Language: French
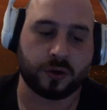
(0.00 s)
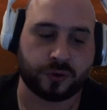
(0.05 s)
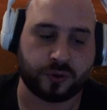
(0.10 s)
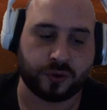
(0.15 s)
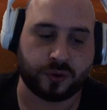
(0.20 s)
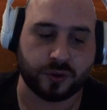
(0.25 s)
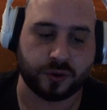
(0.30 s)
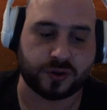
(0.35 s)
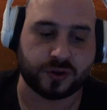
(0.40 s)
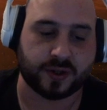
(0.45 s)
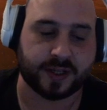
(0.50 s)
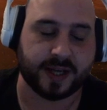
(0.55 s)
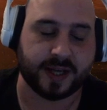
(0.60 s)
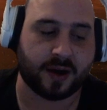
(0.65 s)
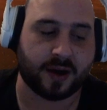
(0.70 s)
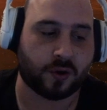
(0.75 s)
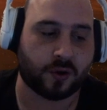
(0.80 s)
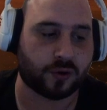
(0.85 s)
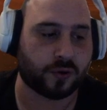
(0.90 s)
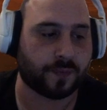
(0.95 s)

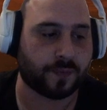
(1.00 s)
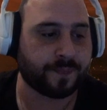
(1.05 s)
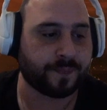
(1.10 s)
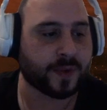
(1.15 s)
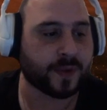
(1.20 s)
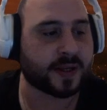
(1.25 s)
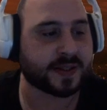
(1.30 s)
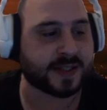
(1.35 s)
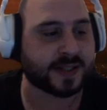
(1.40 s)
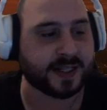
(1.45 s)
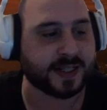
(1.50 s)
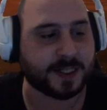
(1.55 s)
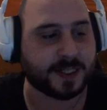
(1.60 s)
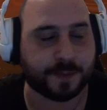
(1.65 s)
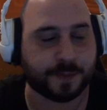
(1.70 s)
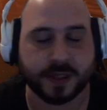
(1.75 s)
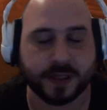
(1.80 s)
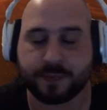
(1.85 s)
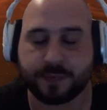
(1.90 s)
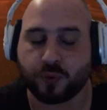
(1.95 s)
240. C'est
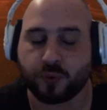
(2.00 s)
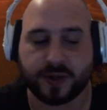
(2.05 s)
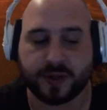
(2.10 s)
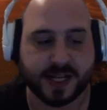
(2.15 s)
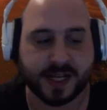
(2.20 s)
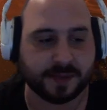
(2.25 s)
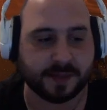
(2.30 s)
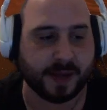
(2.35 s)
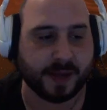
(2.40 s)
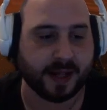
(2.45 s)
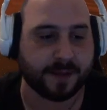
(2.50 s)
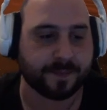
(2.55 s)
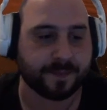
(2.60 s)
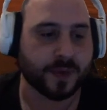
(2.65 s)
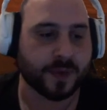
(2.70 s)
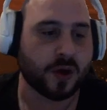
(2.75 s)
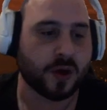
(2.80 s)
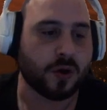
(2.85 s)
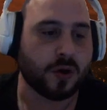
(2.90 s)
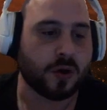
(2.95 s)
disponible toute la semaine.
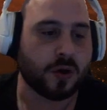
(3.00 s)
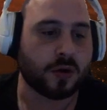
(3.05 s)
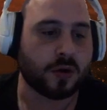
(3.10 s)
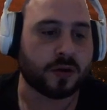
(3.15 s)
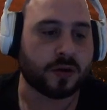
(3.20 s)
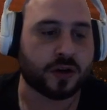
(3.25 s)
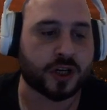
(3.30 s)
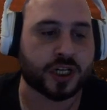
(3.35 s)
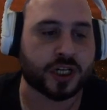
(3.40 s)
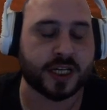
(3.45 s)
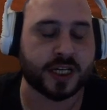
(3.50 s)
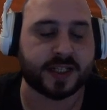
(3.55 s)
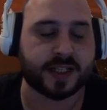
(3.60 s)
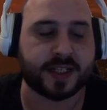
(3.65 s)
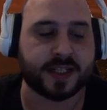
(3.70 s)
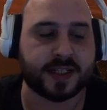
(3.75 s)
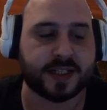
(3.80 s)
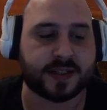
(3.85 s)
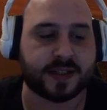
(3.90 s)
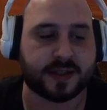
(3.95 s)
J'ai
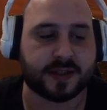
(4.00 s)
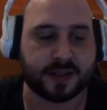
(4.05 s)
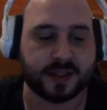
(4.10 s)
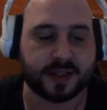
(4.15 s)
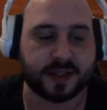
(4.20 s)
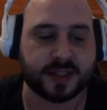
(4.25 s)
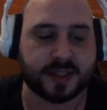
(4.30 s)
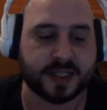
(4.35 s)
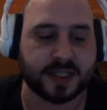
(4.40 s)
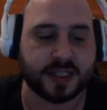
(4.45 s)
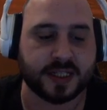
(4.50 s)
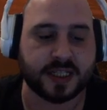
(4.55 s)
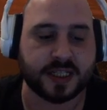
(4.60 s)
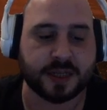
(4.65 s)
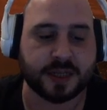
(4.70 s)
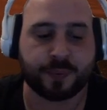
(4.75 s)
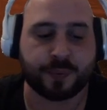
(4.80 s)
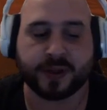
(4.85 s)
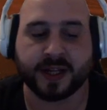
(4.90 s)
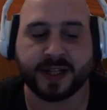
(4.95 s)
10 ici. J'ai
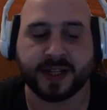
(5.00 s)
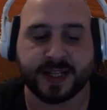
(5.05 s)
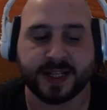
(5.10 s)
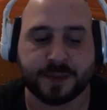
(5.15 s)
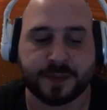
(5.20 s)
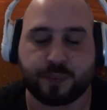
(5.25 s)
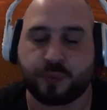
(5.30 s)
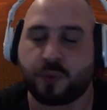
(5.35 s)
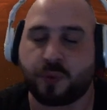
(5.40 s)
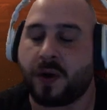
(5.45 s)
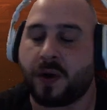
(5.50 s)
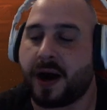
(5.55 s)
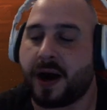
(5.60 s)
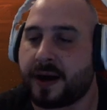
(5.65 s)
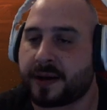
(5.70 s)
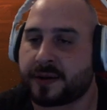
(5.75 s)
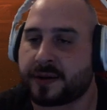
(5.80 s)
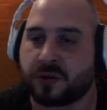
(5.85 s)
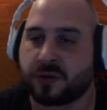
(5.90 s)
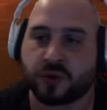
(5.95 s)
peut-être
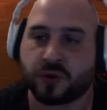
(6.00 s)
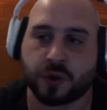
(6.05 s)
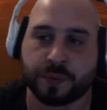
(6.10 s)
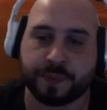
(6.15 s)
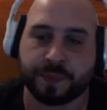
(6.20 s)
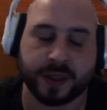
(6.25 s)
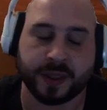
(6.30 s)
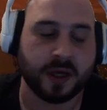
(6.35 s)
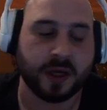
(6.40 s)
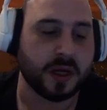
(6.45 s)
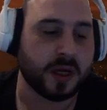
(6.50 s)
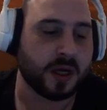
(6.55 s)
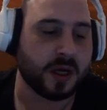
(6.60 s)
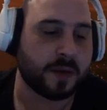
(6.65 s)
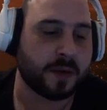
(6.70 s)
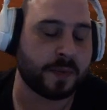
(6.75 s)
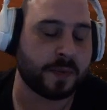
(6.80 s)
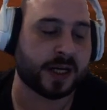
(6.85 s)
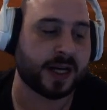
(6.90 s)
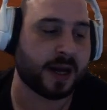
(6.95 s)
espoir de choper.
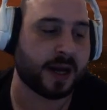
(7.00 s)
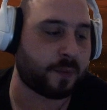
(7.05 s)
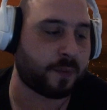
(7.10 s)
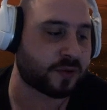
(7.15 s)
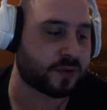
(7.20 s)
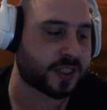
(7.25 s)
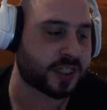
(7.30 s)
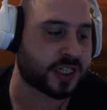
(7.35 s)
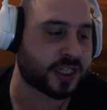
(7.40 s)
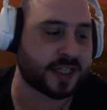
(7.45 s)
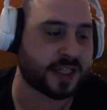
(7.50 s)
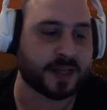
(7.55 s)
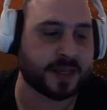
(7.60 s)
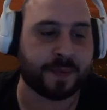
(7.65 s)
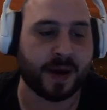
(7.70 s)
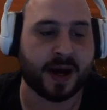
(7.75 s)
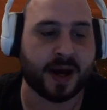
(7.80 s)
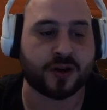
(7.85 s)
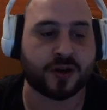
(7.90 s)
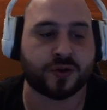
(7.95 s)
Mais clairement, si je les ai
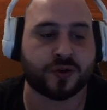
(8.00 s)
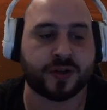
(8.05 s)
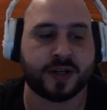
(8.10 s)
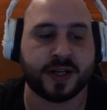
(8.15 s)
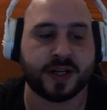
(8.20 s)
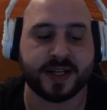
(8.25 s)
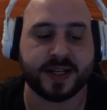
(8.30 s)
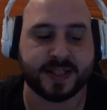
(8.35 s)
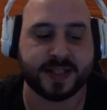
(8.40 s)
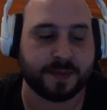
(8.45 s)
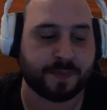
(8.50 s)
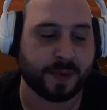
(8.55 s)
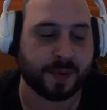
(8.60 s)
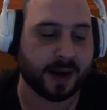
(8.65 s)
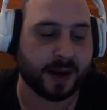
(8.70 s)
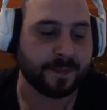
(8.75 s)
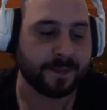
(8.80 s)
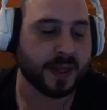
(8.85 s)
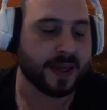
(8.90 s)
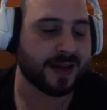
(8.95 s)
pas, je ne les ai pas.
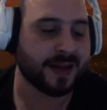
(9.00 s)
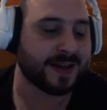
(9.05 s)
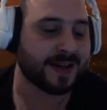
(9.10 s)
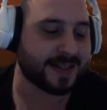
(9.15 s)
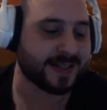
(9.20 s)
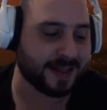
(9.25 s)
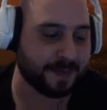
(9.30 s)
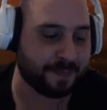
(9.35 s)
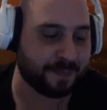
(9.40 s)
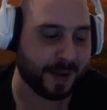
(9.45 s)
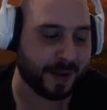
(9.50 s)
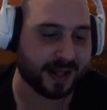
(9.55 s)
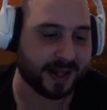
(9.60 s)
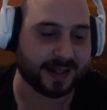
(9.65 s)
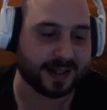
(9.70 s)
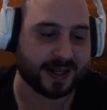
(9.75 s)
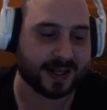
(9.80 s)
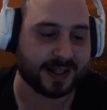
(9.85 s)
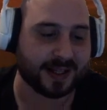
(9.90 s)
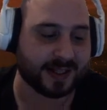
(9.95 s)
C'est pas
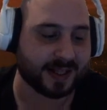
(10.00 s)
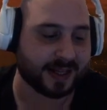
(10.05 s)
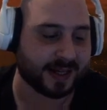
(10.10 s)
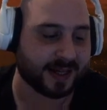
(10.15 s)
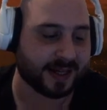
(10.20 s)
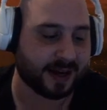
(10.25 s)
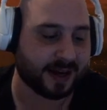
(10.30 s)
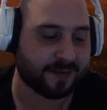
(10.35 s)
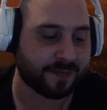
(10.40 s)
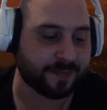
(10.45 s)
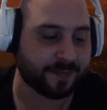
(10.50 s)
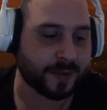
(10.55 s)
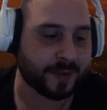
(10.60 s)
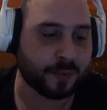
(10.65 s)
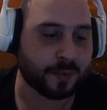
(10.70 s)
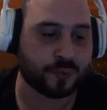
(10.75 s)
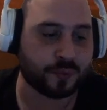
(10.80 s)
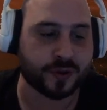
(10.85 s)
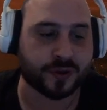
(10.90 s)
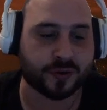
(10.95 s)
très très grave.
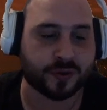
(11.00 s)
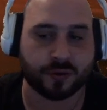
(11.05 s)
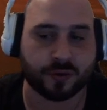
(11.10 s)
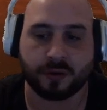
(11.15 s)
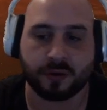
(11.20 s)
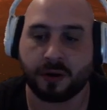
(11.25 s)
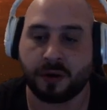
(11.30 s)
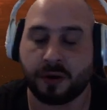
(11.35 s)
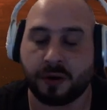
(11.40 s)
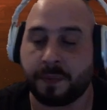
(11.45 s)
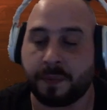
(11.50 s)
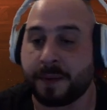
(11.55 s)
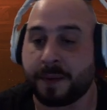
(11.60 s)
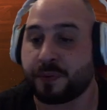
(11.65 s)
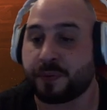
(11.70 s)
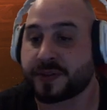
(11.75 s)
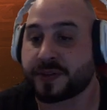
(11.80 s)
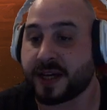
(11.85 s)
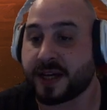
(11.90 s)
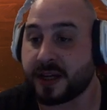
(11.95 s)
Puisque euh, bah,
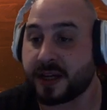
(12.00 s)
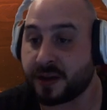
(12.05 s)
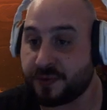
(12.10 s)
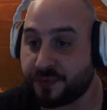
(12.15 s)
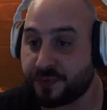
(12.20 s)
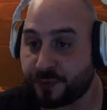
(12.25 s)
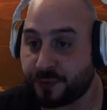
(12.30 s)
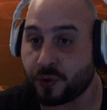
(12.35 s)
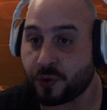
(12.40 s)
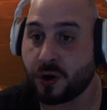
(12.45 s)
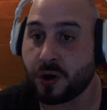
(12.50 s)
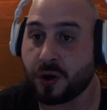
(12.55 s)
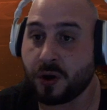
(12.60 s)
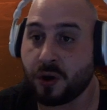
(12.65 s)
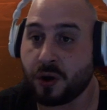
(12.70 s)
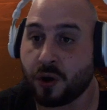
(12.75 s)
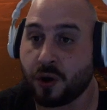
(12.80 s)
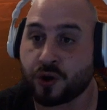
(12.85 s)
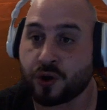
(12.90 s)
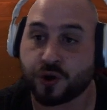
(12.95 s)
pour ça, il faut
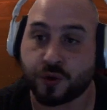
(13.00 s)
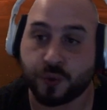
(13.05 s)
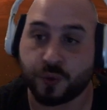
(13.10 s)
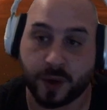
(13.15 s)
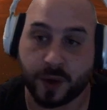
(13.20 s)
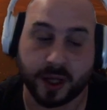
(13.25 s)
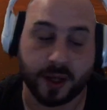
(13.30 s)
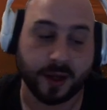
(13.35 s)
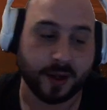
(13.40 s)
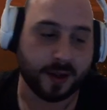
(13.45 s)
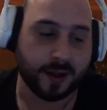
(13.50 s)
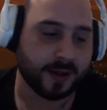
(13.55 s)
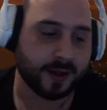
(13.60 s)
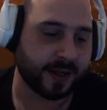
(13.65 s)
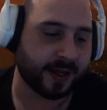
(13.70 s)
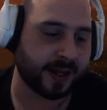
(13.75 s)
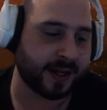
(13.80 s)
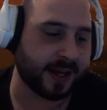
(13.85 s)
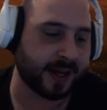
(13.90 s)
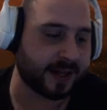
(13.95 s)
jouer.
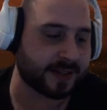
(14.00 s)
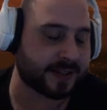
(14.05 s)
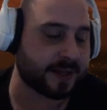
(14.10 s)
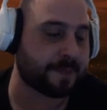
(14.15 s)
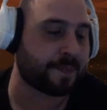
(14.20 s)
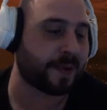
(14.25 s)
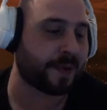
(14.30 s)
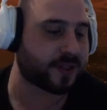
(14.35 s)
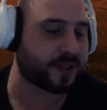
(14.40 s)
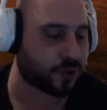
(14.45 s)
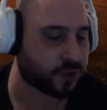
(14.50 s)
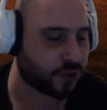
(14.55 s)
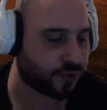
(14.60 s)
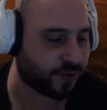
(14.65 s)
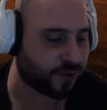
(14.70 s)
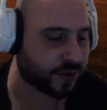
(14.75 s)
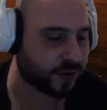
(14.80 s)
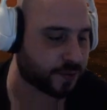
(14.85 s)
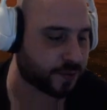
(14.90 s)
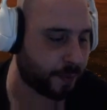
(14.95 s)
Et là, c'est pas ce que je fais
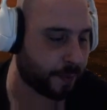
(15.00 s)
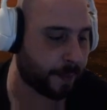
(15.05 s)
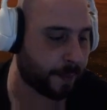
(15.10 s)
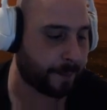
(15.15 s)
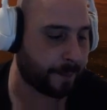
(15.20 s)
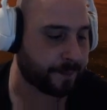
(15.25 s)
en ce moment.